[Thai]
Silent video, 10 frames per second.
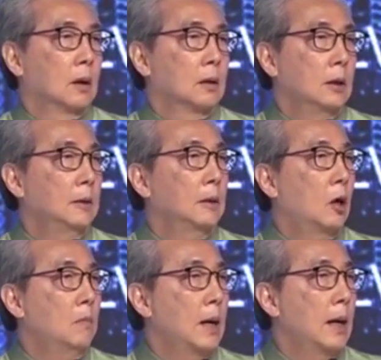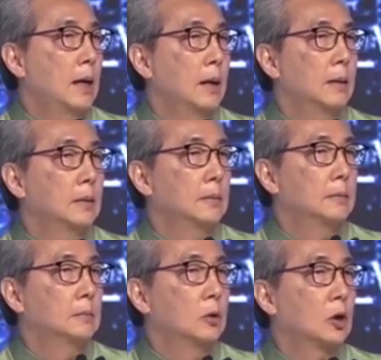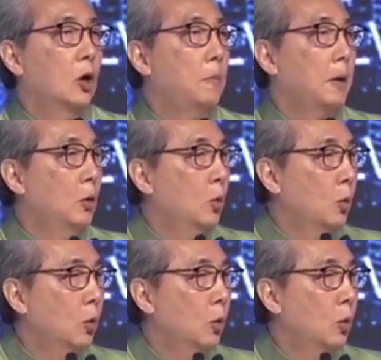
ฉะนั้นเข้ามาแล้วเข้าไปดู